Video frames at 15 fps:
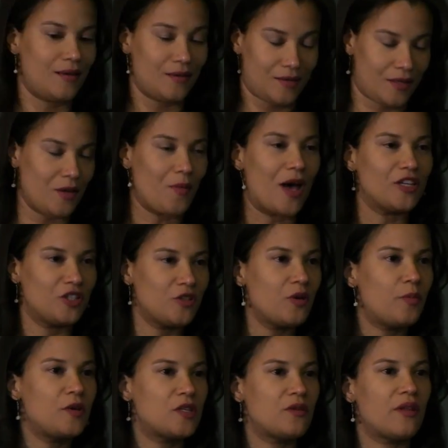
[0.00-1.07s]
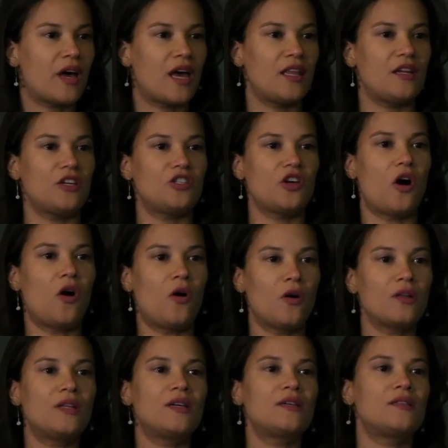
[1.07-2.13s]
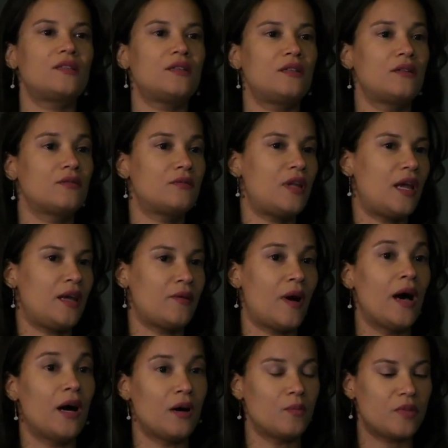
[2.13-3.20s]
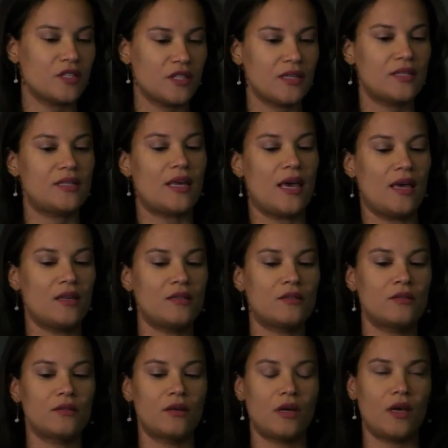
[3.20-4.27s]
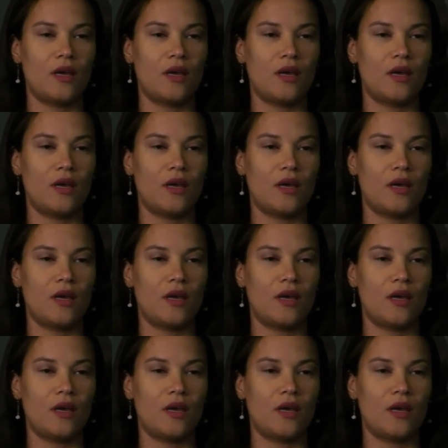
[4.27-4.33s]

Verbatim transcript: se assim, imagine uma pessoa na cadeira de rodas e não tem uma rampa de acesso.